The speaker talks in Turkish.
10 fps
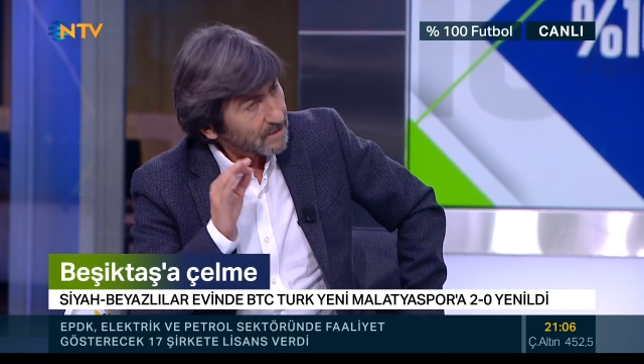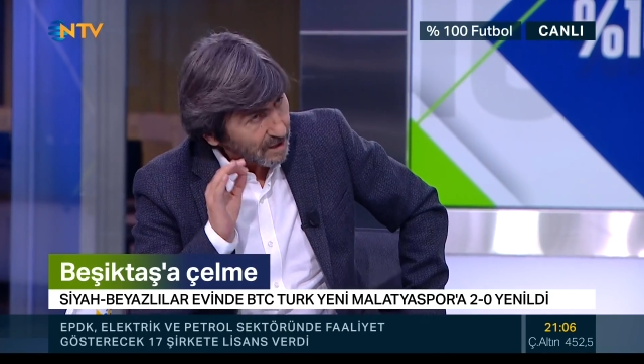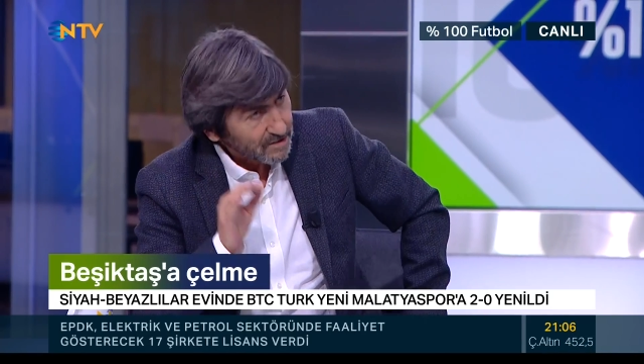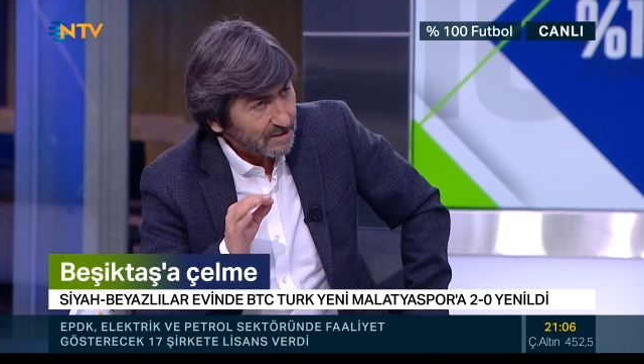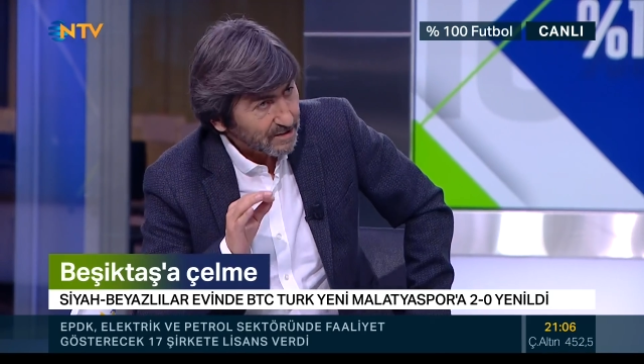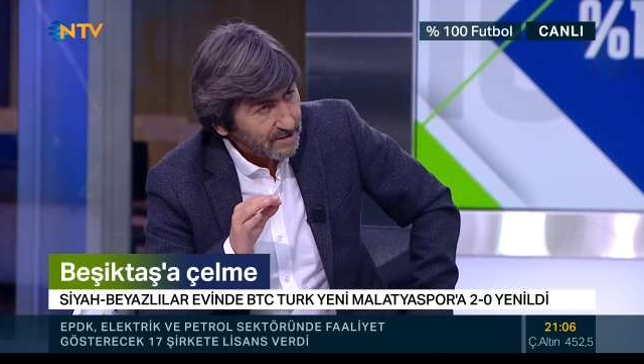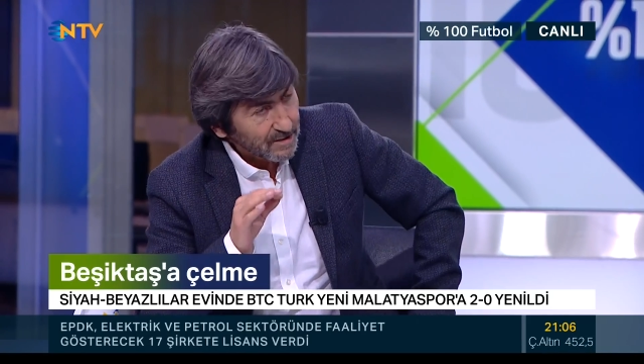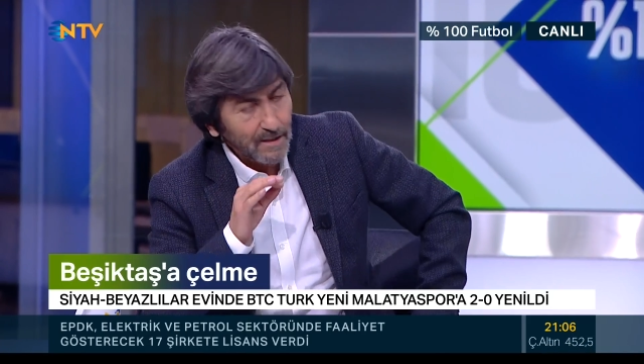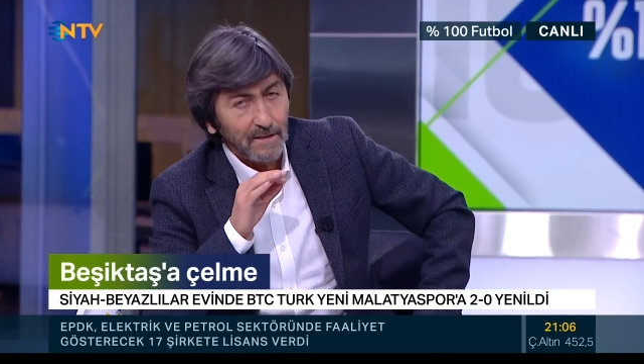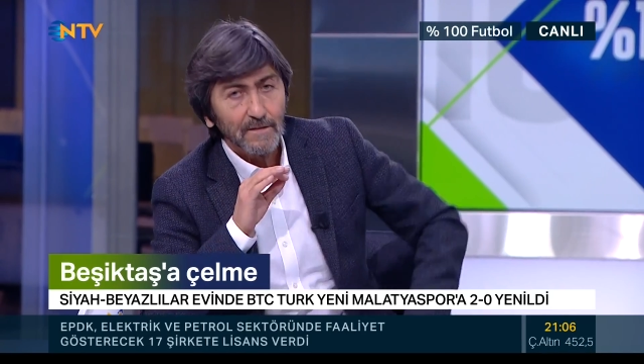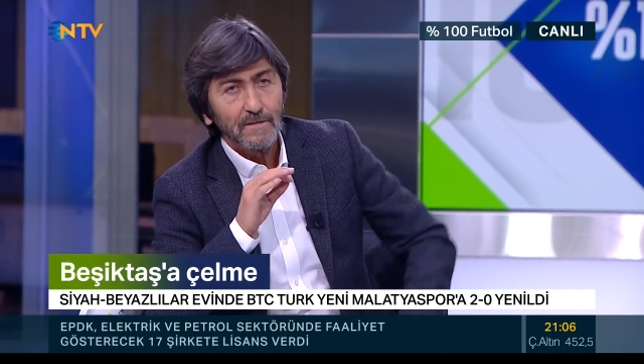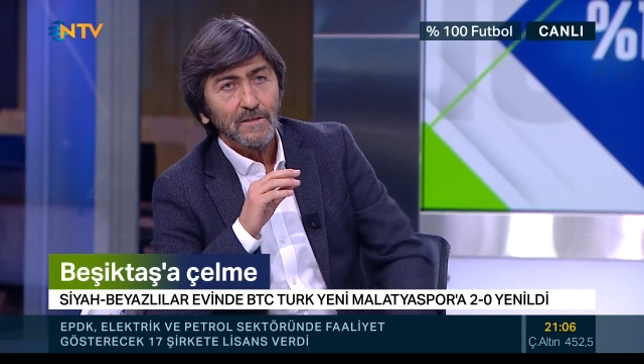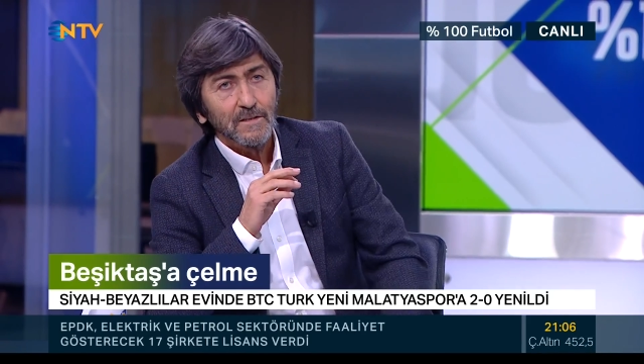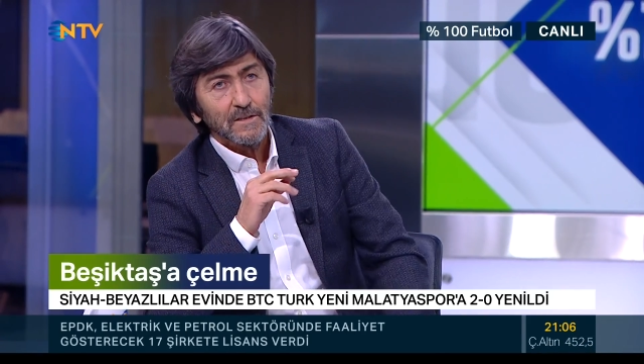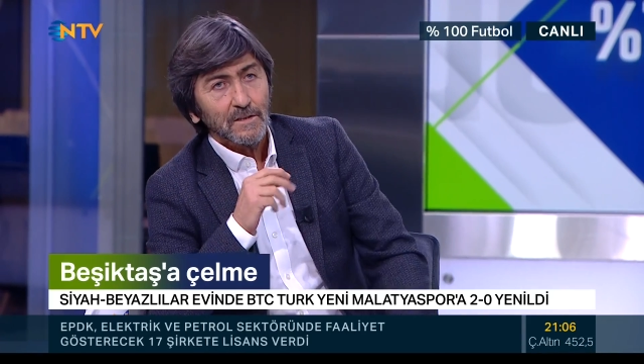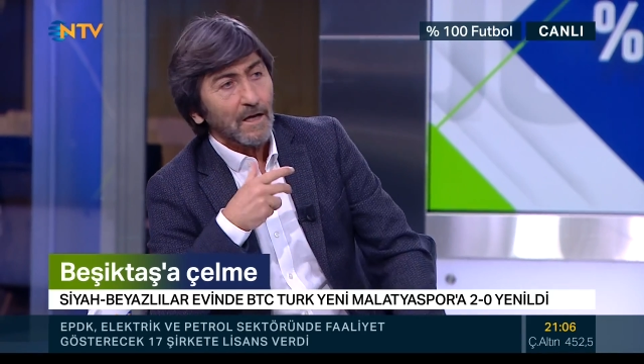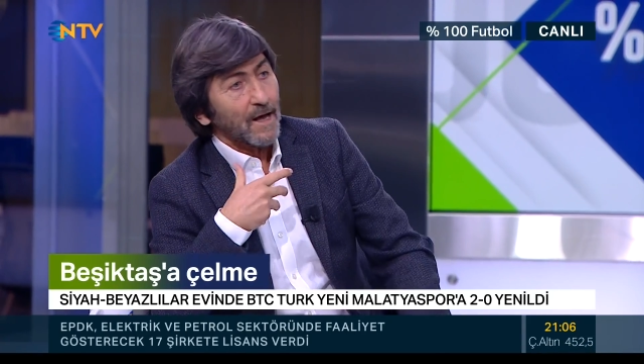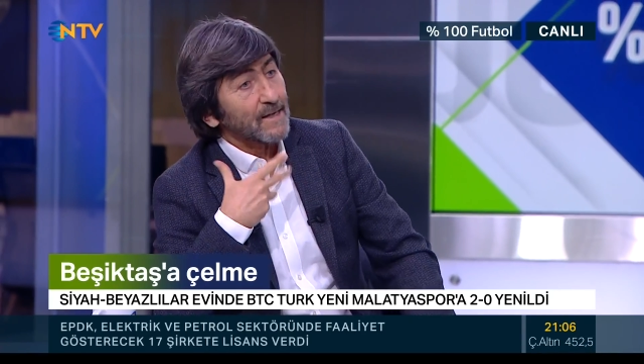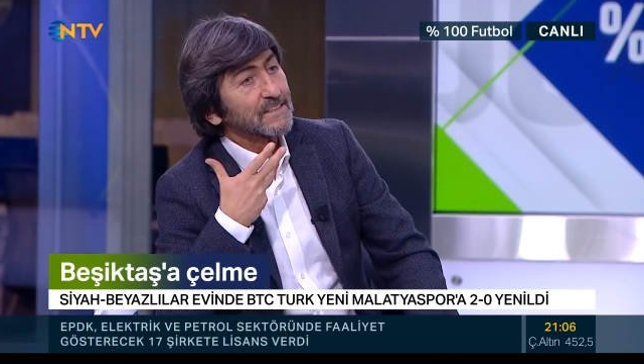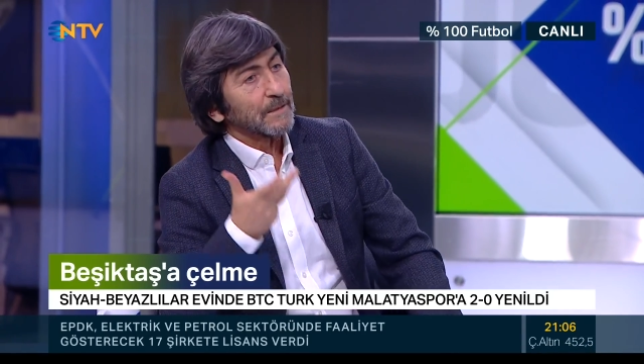Gerçekten de
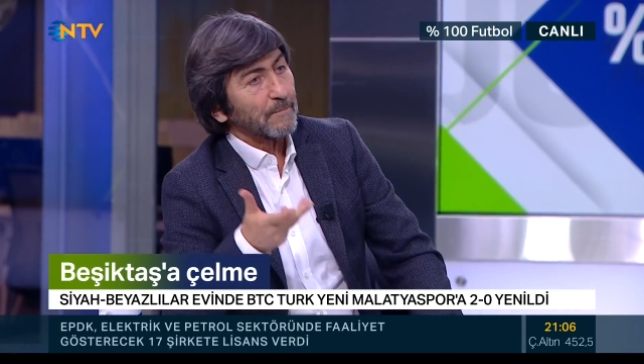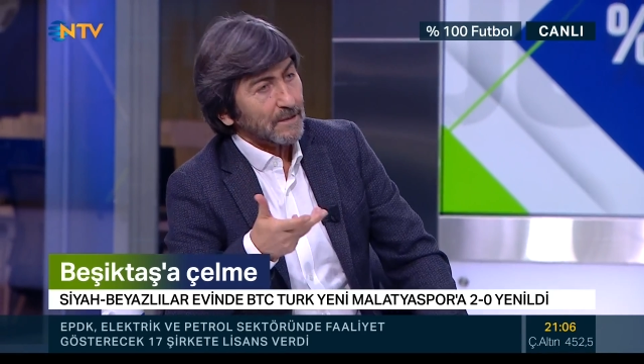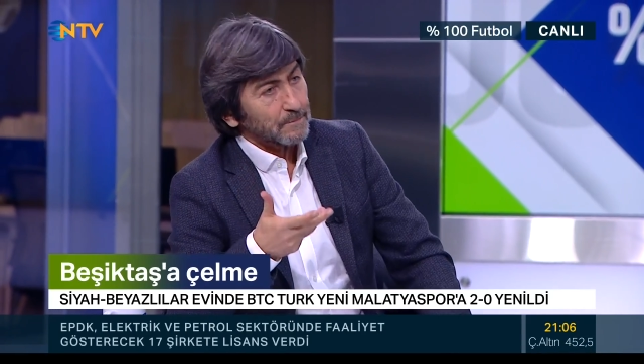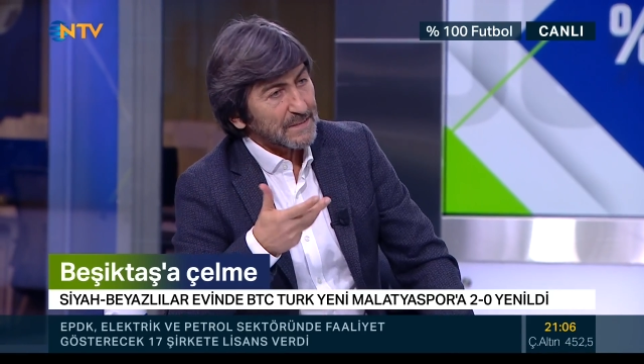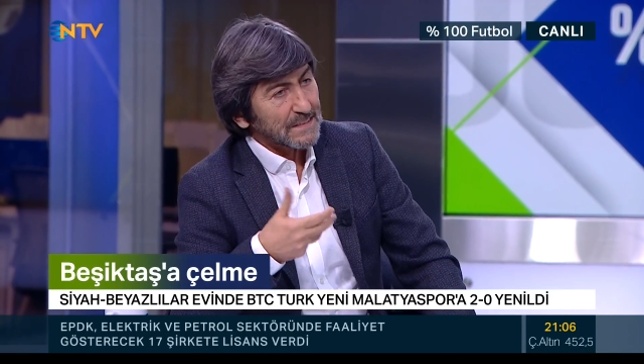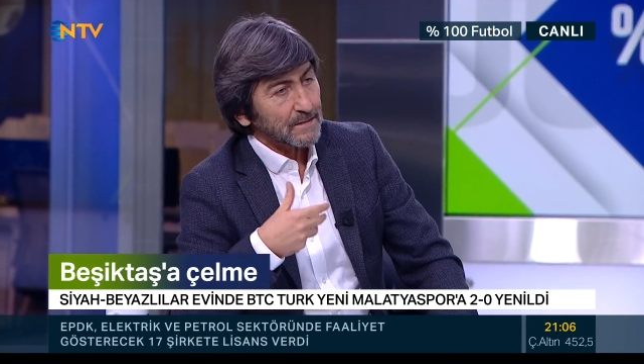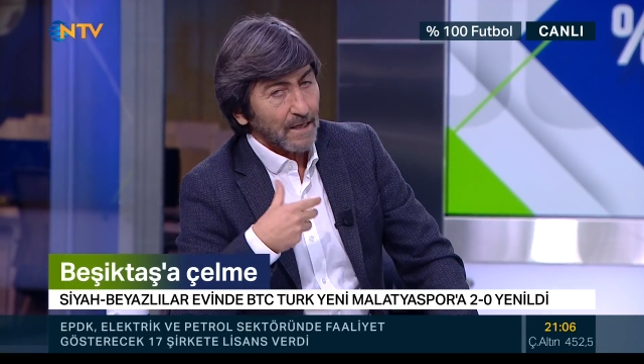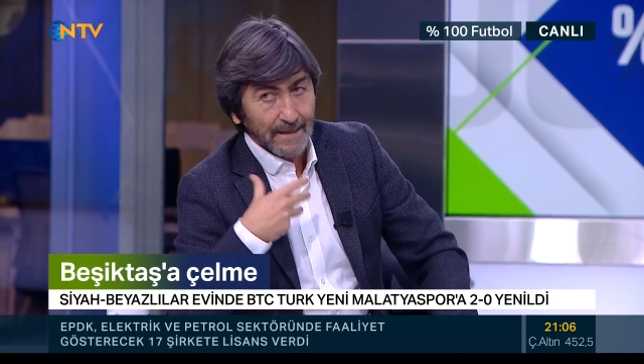her zaman biz